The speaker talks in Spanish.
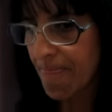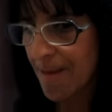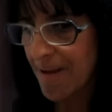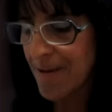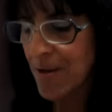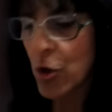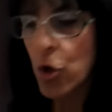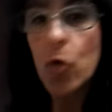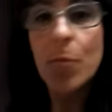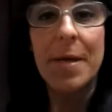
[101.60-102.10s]

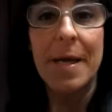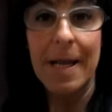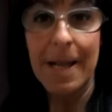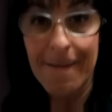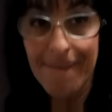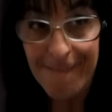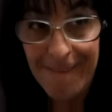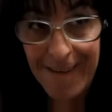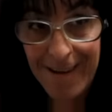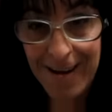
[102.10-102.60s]
Yo comeré
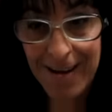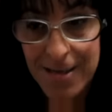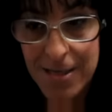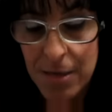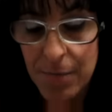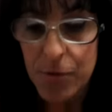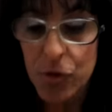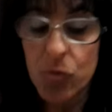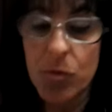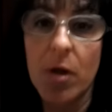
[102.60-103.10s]
lentejas que
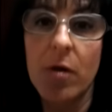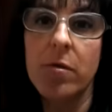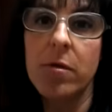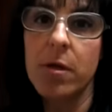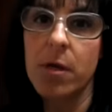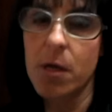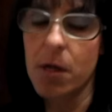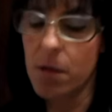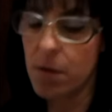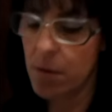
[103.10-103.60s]
me sobraron
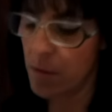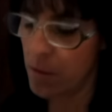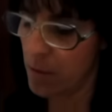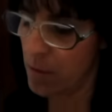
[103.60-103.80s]
de